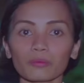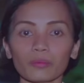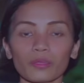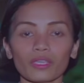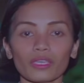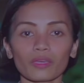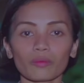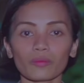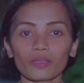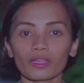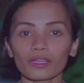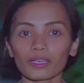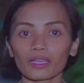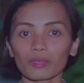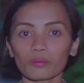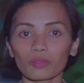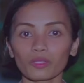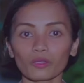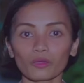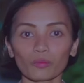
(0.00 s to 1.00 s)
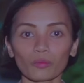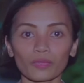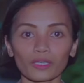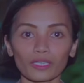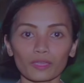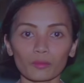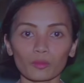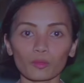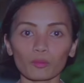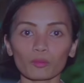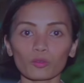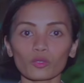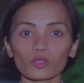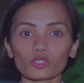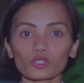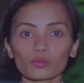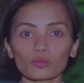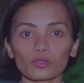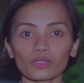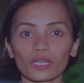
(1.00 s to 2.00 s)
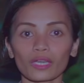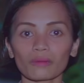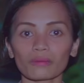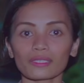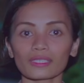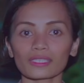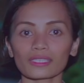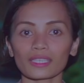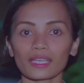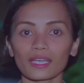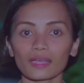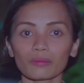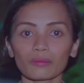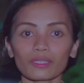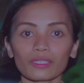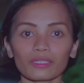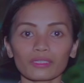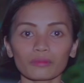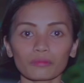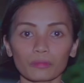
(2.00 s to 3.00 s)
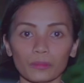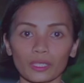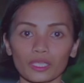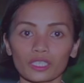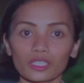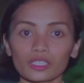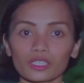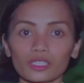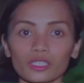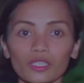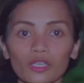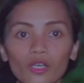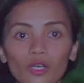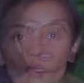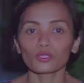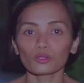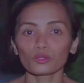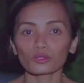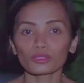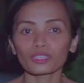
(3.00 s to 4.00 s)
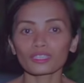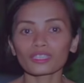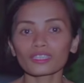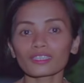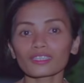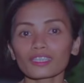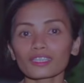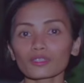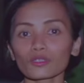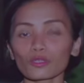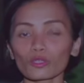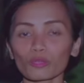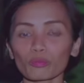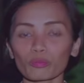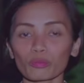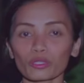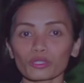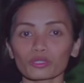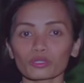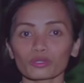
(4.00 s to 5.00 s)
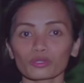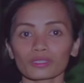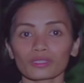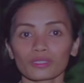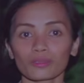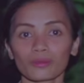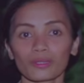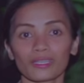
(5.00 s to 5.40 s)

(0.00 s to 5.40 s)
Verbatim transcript: 8pm ng gabi upang ipopost po namin sa aming page. Nung tinignan ko yung picture sa